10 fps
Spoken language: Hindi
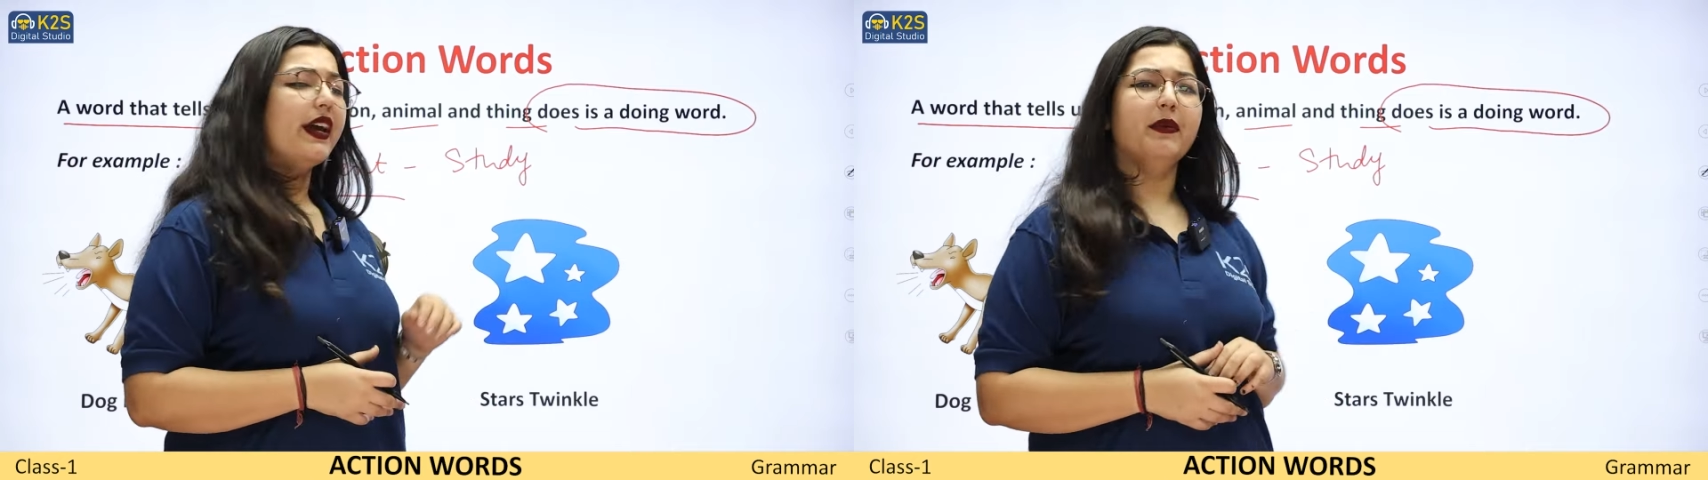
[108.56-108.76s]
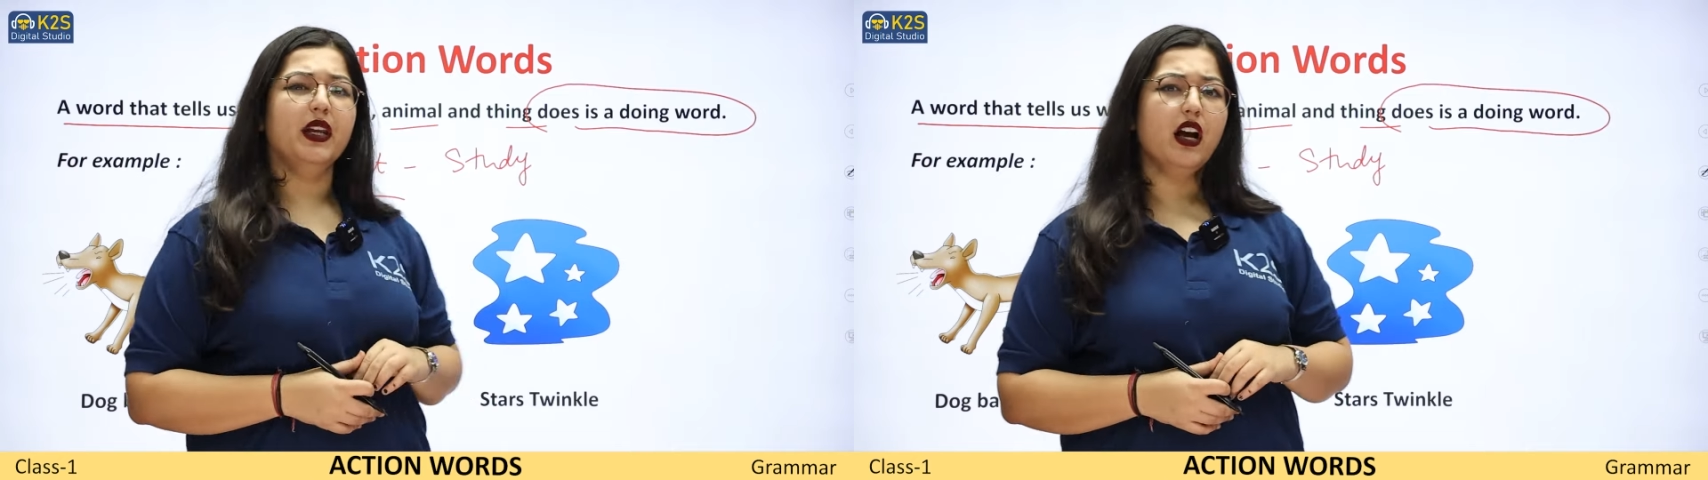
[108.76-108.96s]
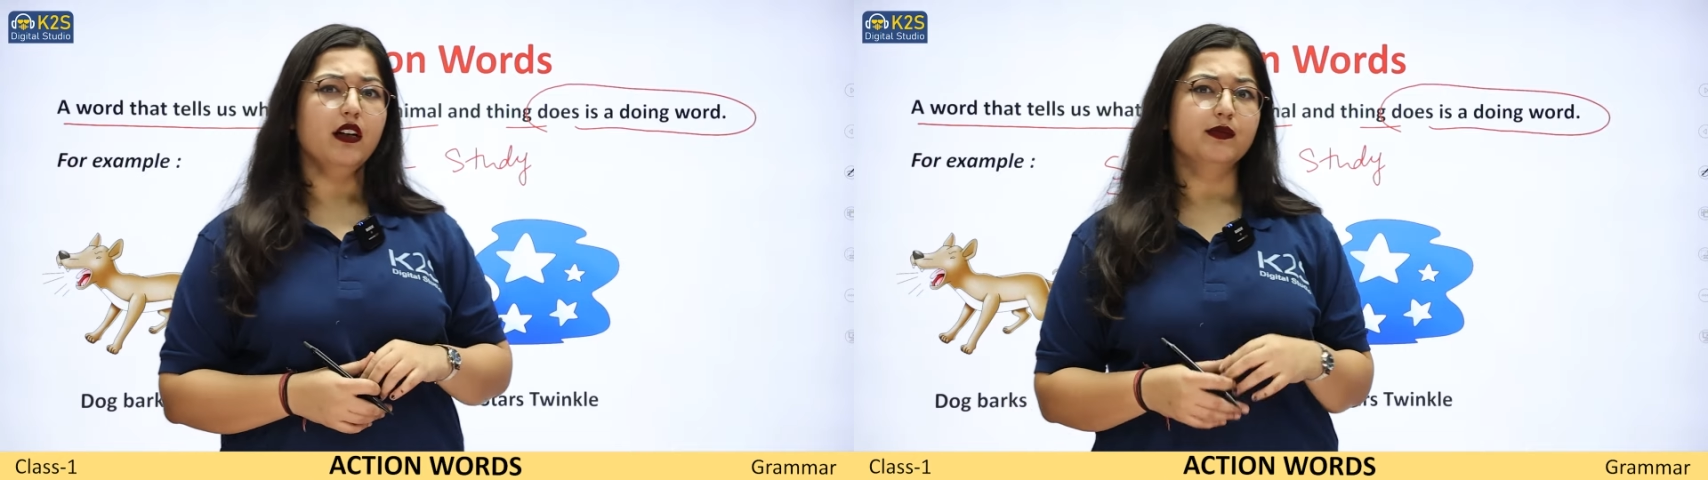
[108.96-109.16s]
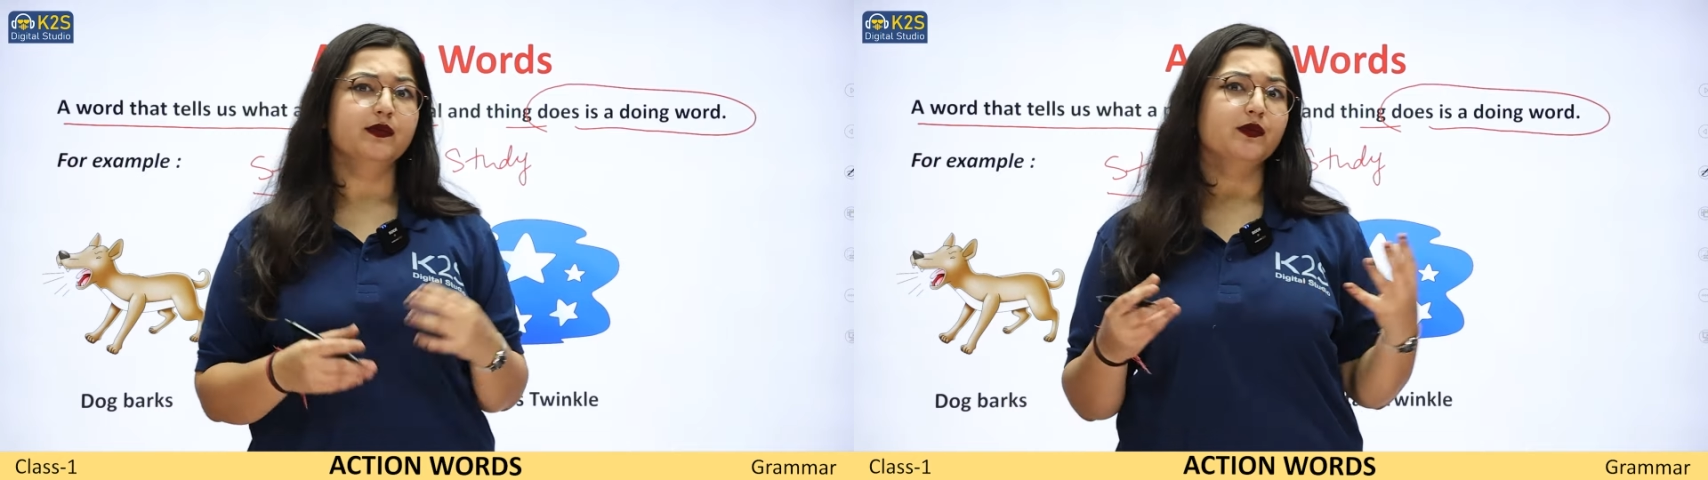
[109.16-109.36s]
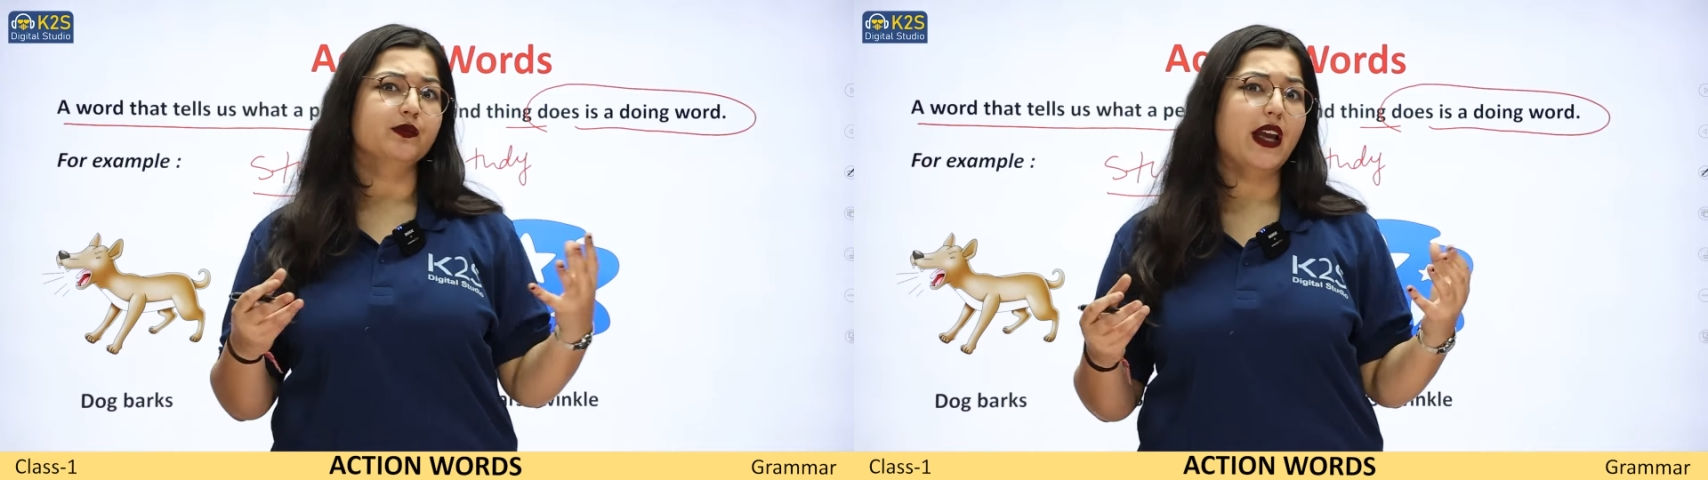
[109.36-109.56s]
हो गया मेरा
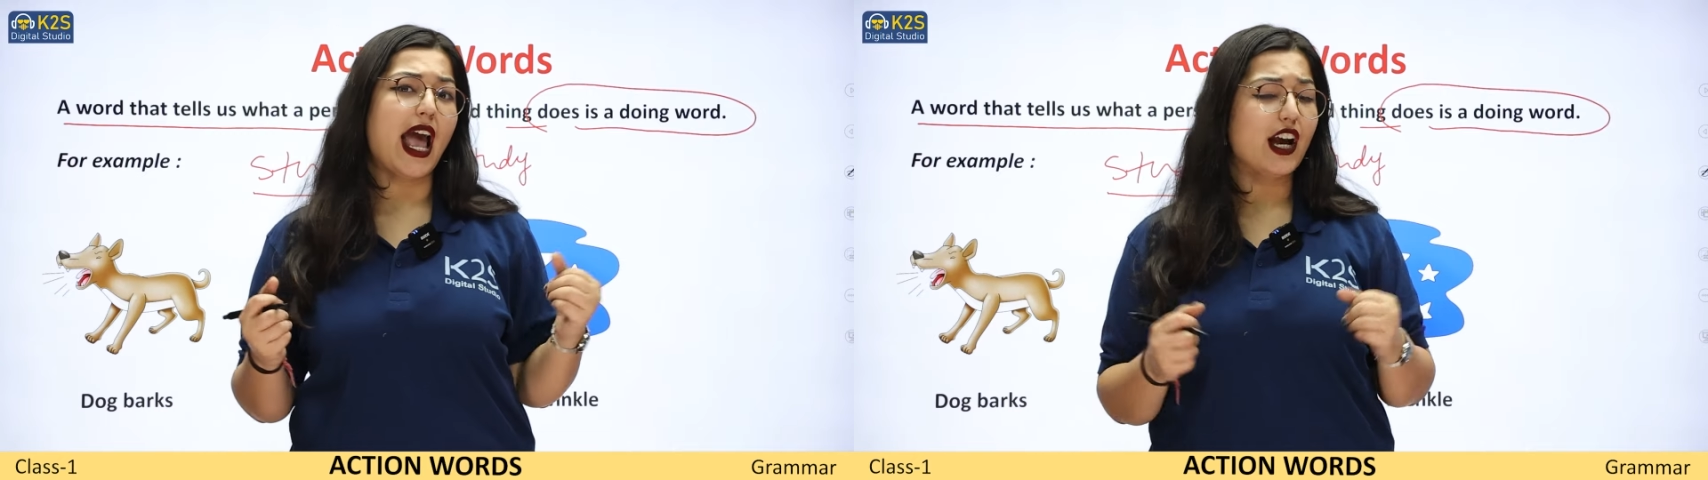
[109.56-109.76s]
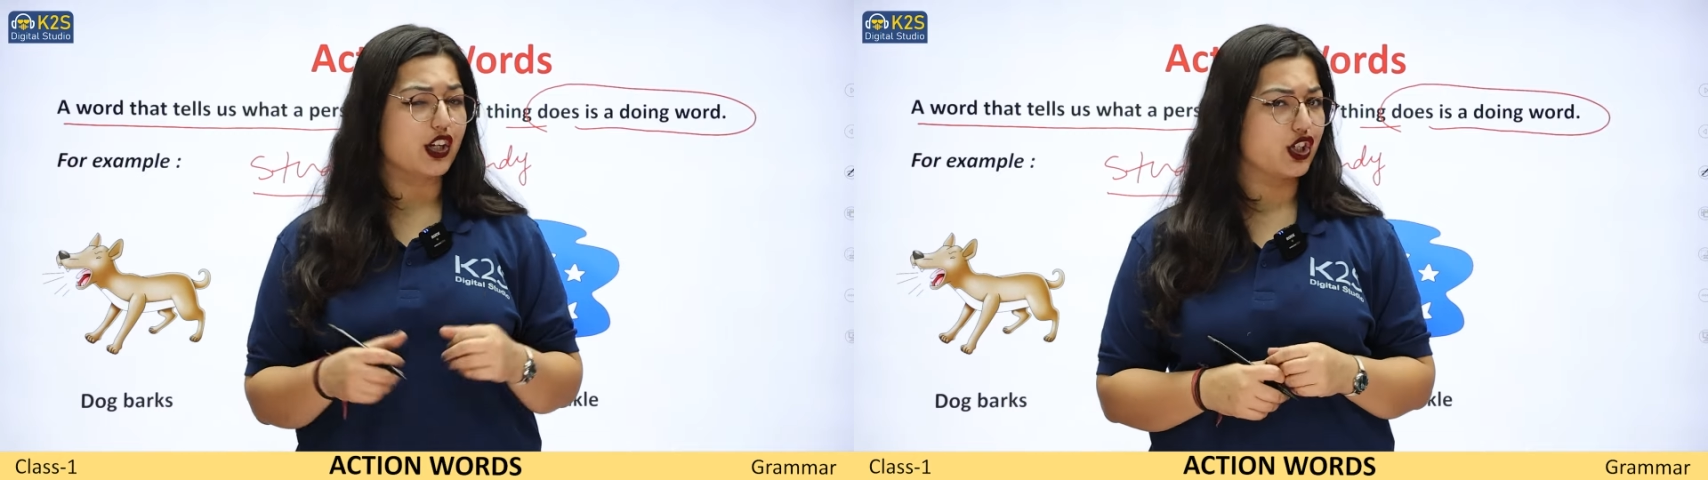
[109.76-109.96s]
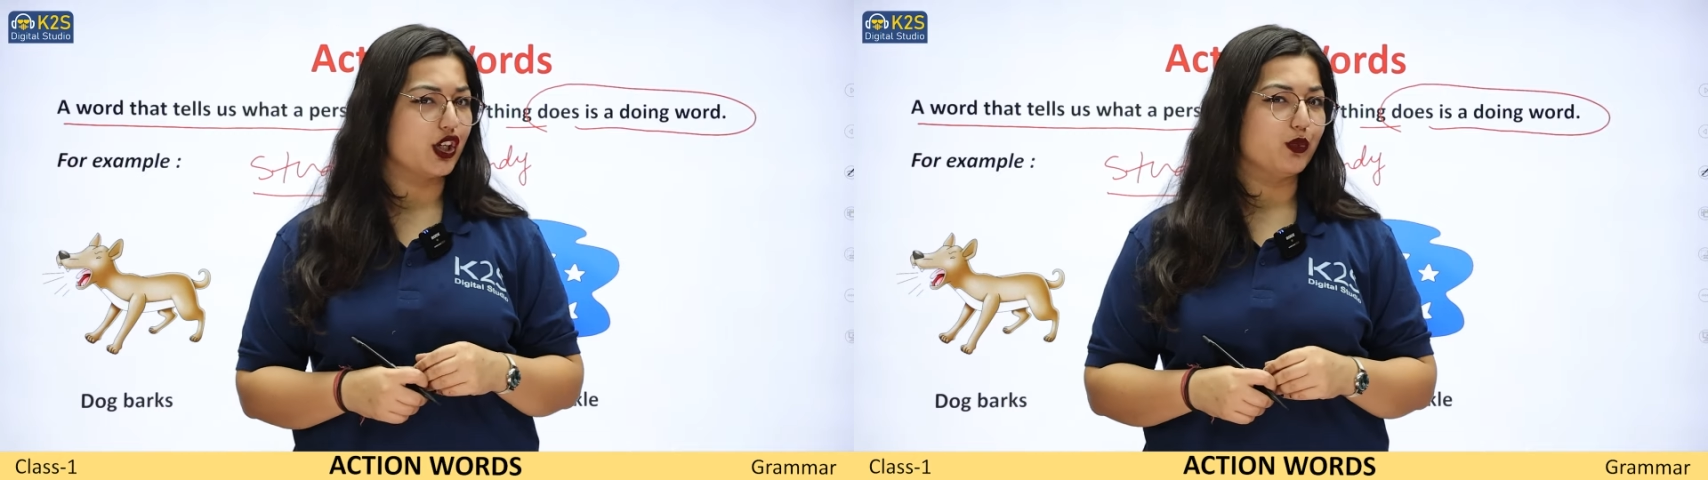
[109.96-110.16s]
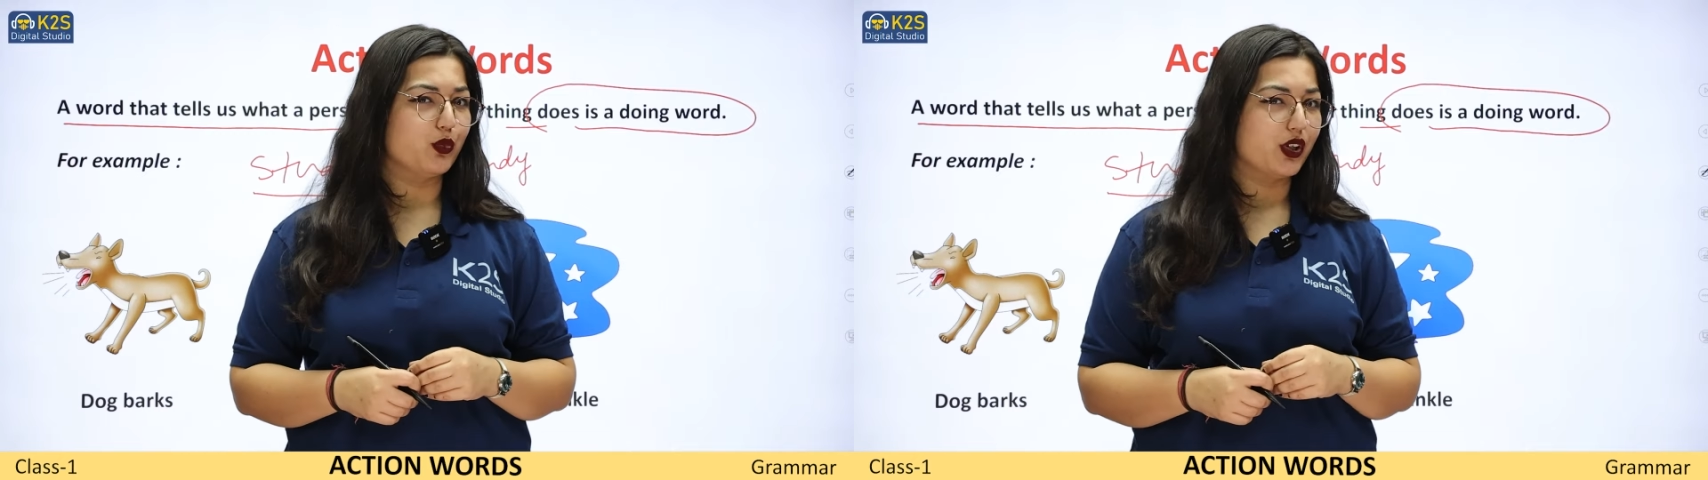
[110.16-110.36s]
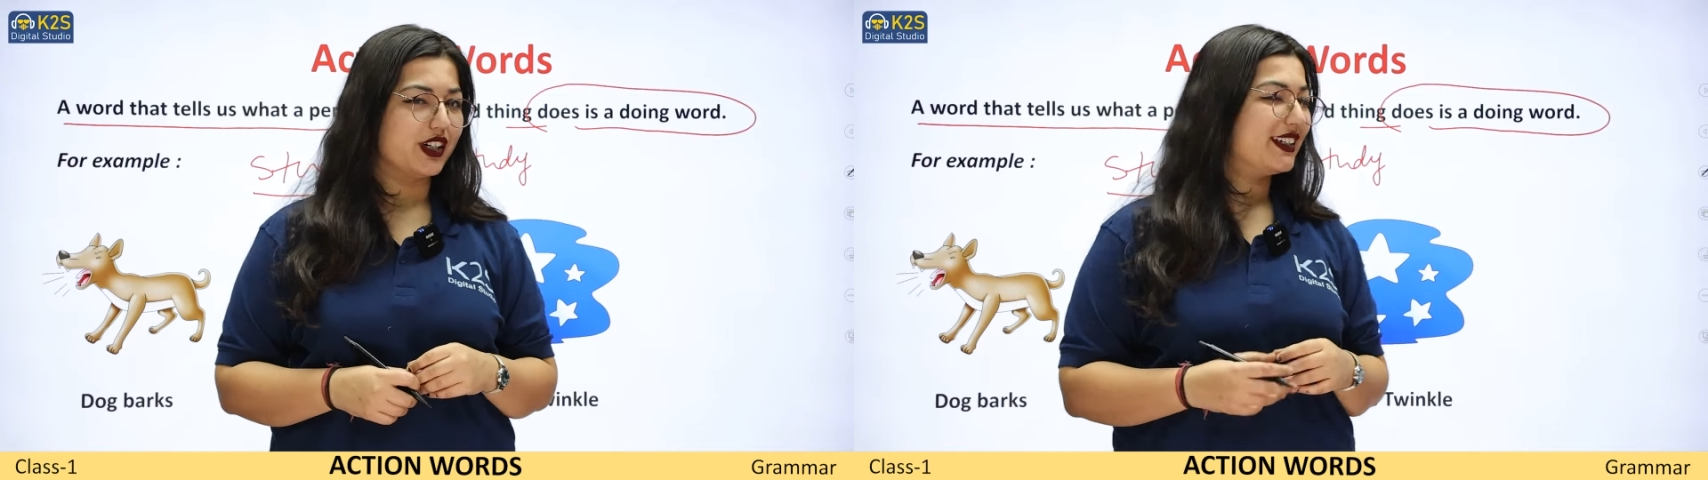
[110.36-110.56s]
एक्शन
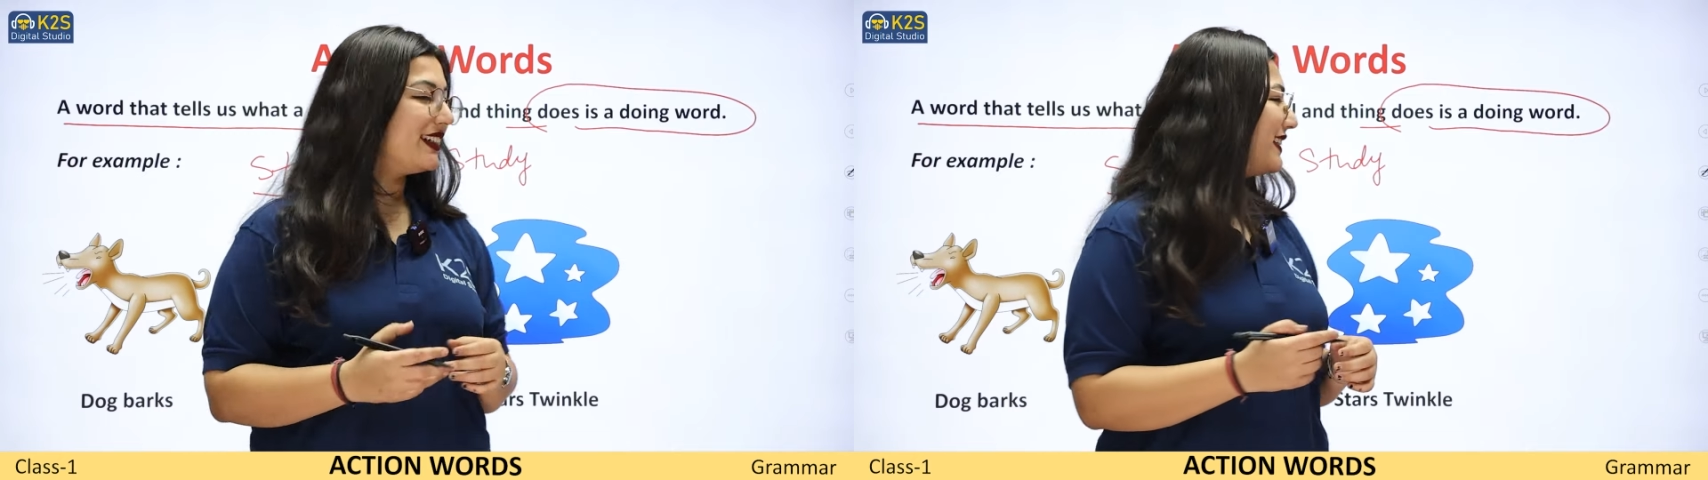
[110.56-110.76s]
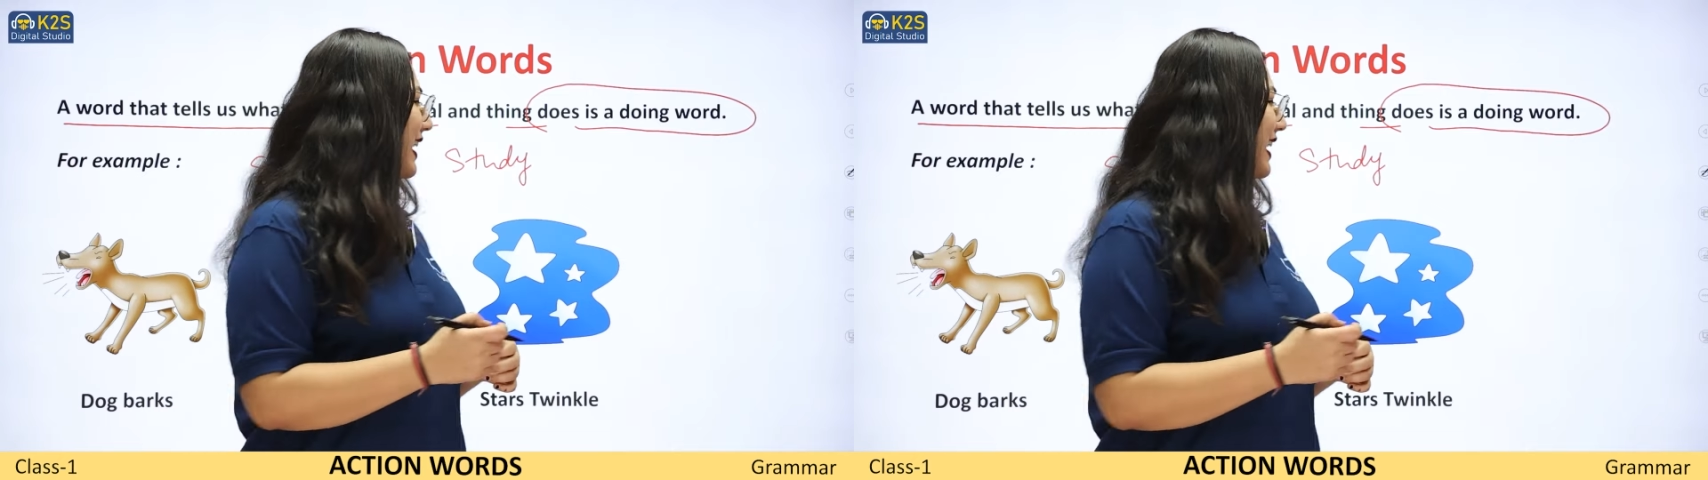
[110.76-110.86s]
वर्ड